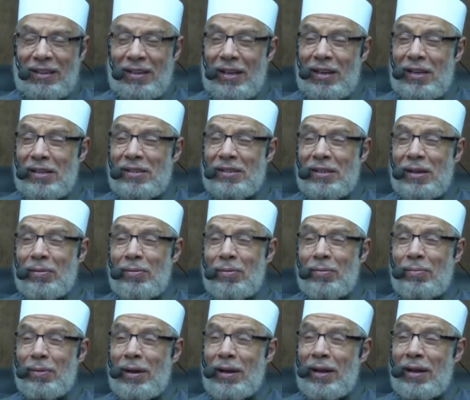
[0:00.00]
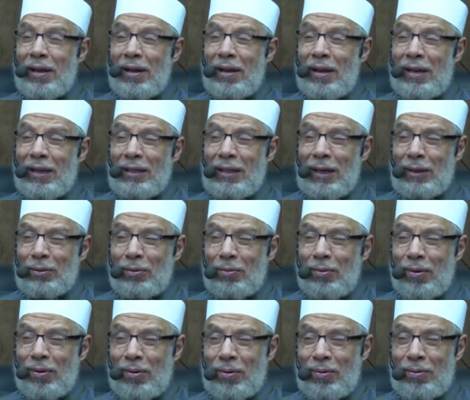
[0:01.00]
تنزل الملائكة
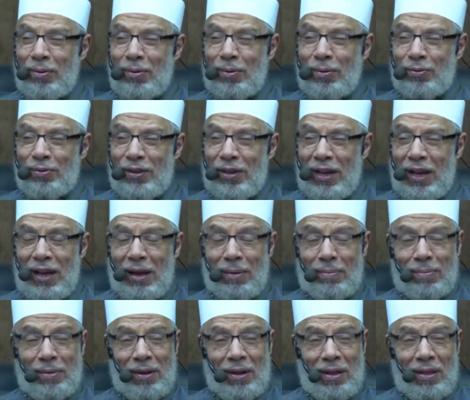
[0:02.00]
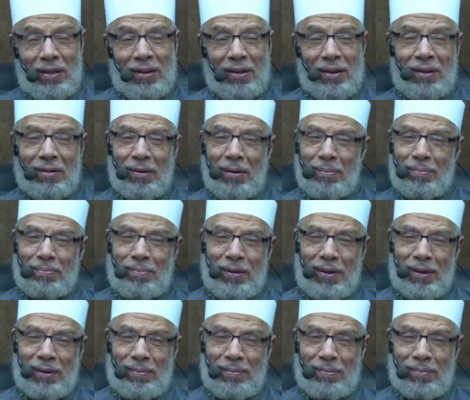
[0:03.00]
والروح فيها بإذن
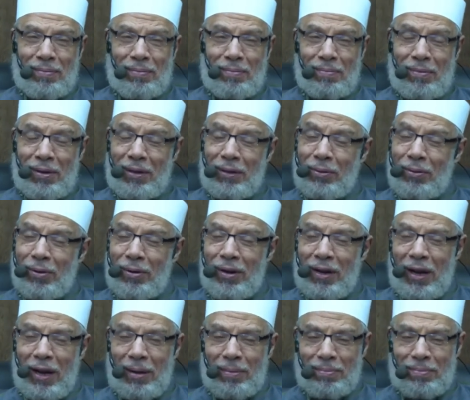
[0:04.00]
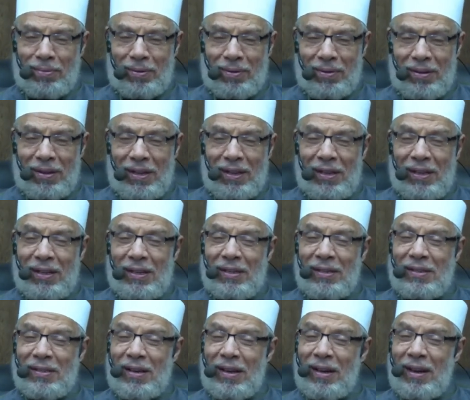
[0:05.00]
ربهم من كل أمر
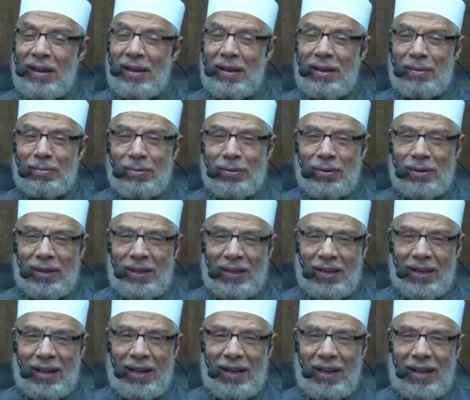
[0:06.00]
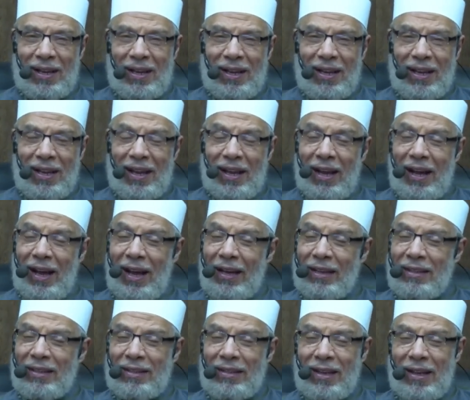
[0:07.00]
سلام هي
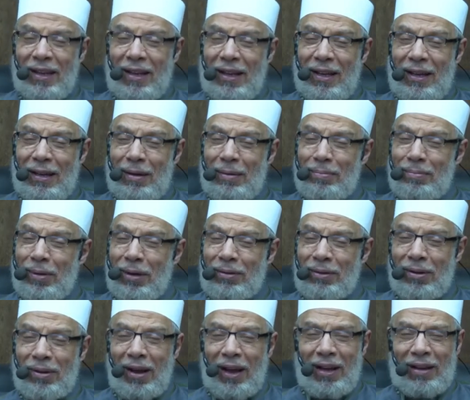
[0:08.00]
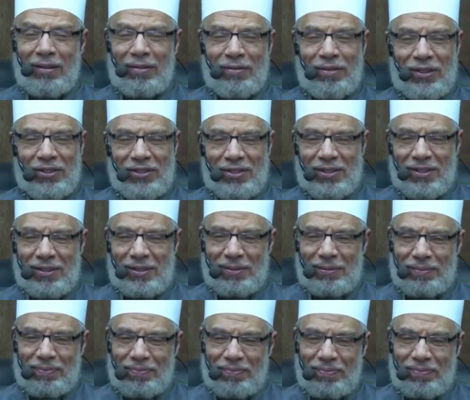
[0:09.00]
حتى مطلع الفجر